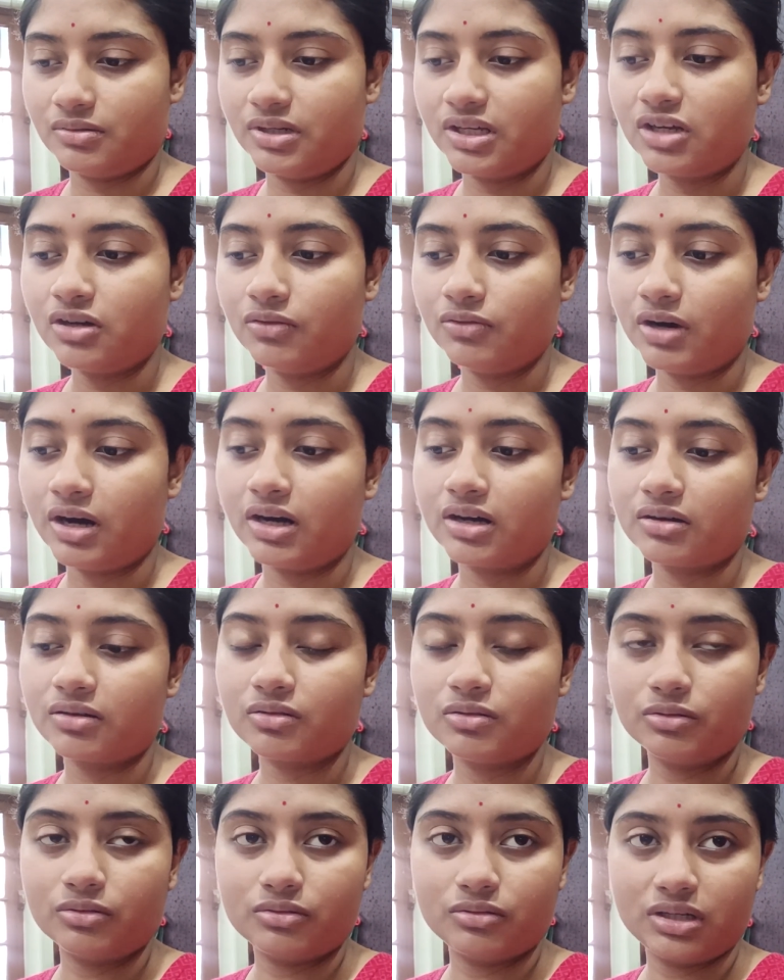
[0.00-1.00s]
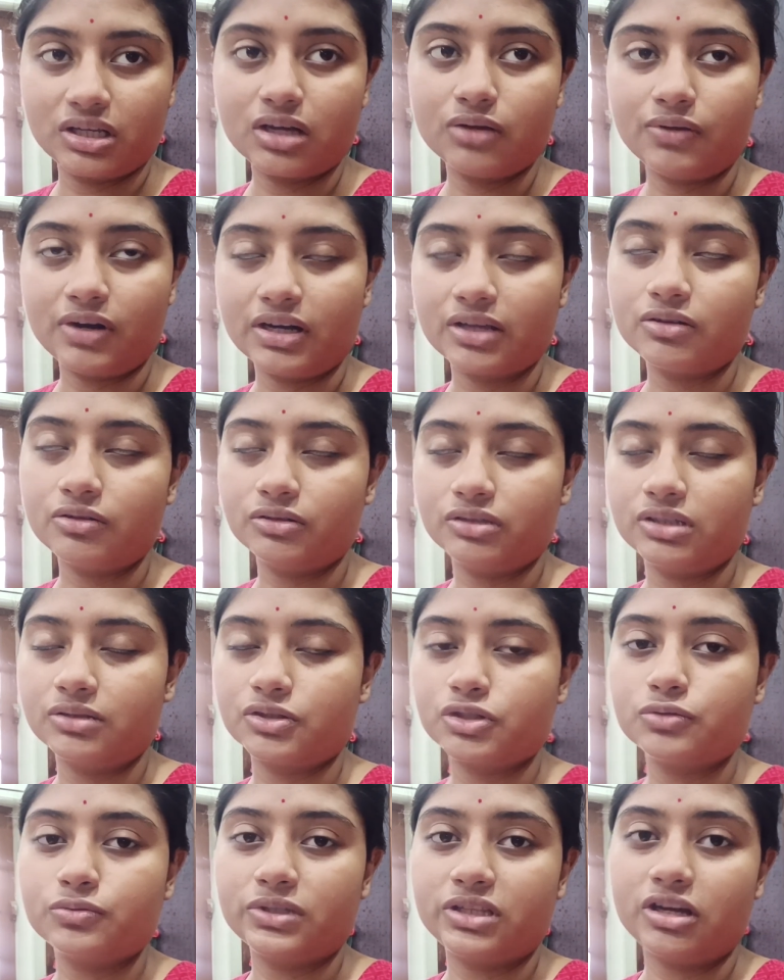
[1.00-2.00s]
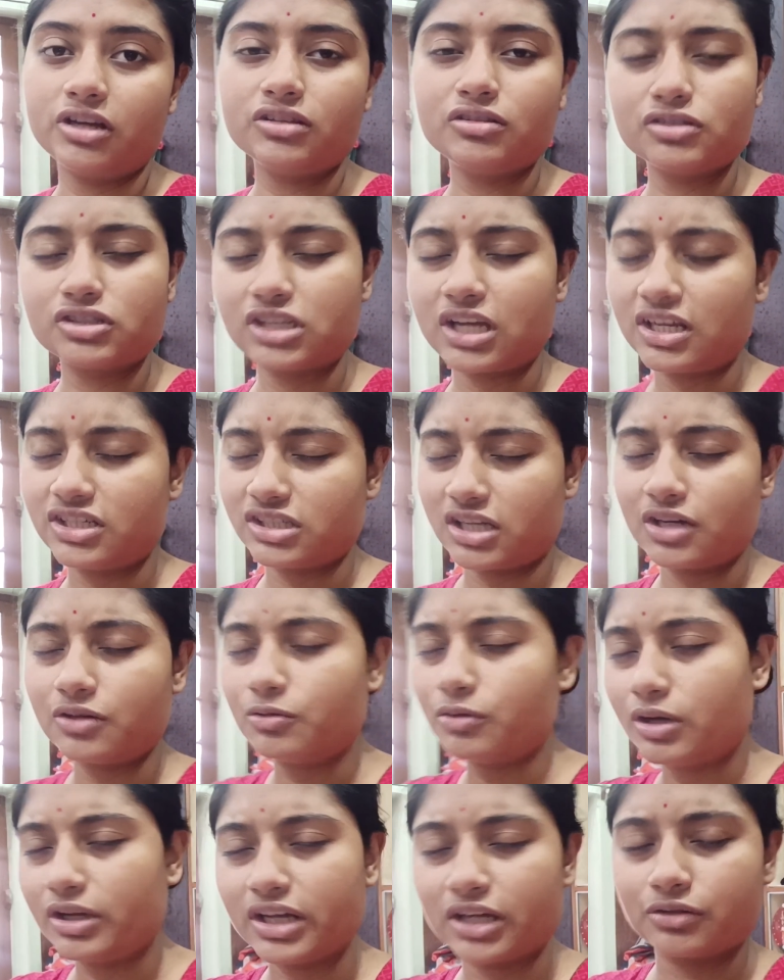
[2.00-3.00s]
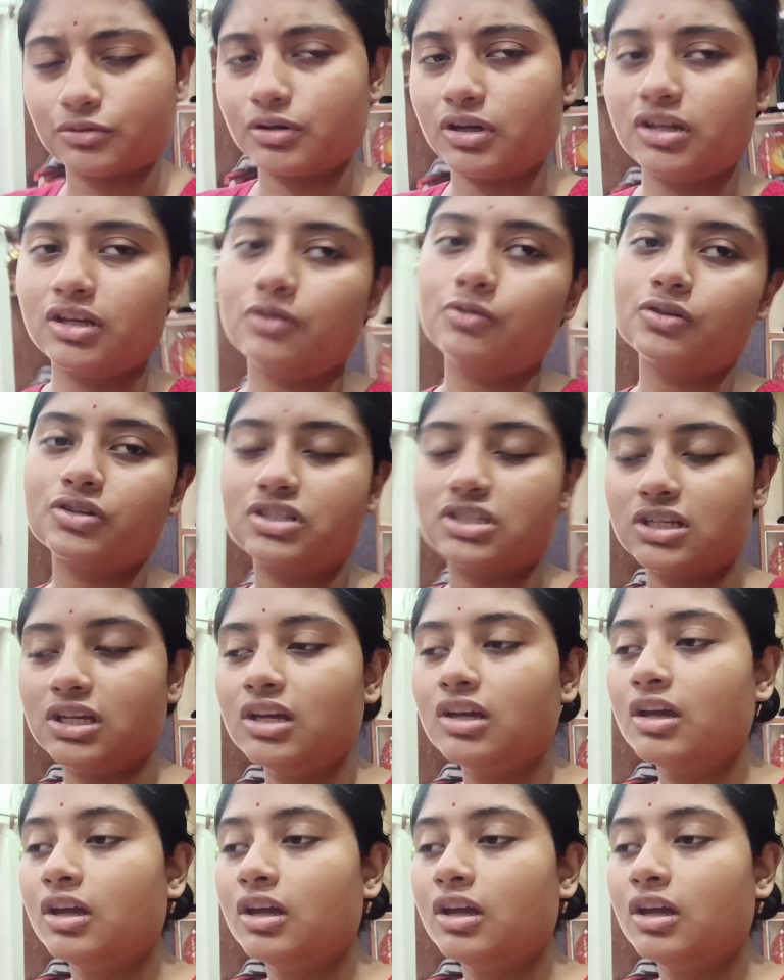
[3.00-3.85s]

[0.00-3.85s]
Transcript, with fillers: রিকভার রিকভারি করতে সুবিধা হয় তো সেই সেইগুলোই একটুখানি করছি